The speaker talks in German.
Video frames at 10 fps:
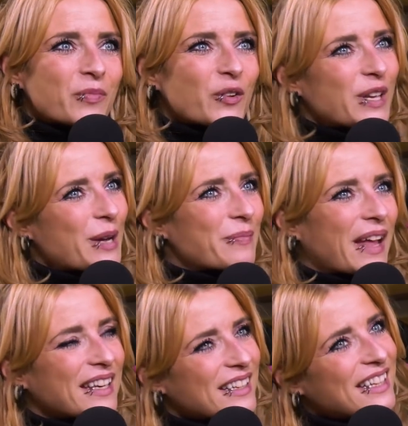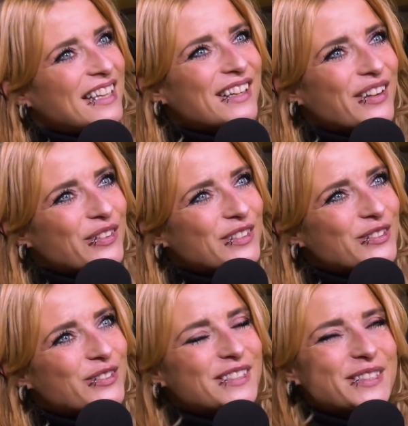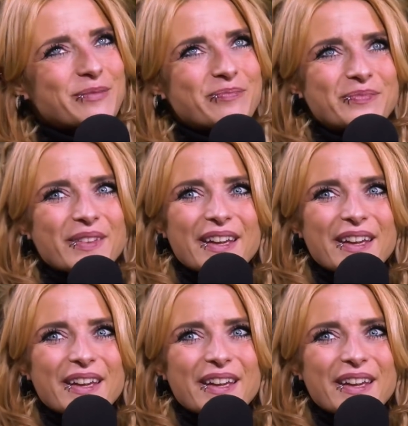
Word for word: Und ich habe einen anderen Hintergrund und ähm,